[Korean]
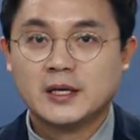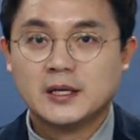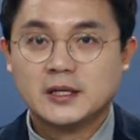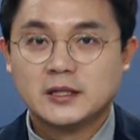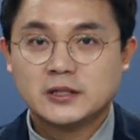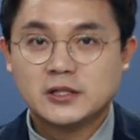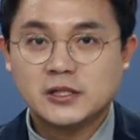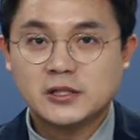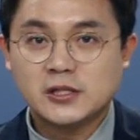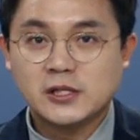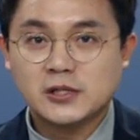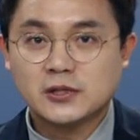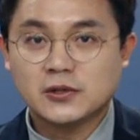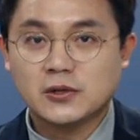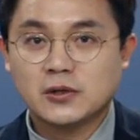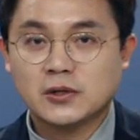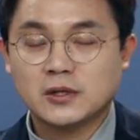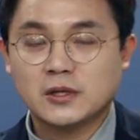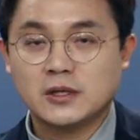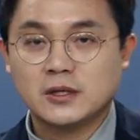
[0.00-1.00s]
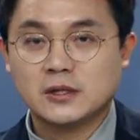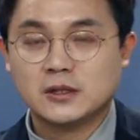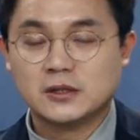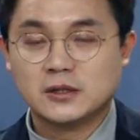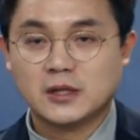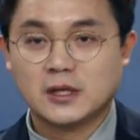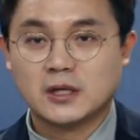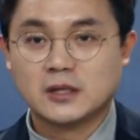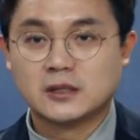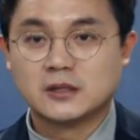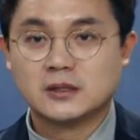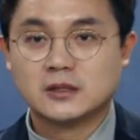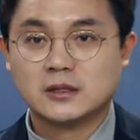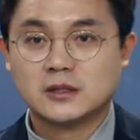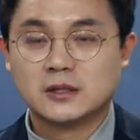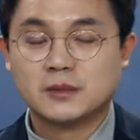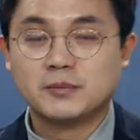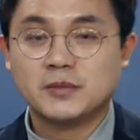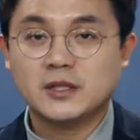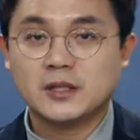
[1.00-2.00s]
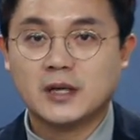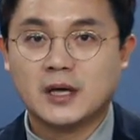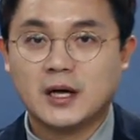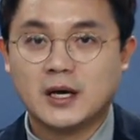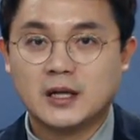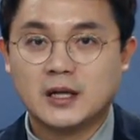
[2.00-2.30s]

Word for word: 실질적인 이제 그 금리가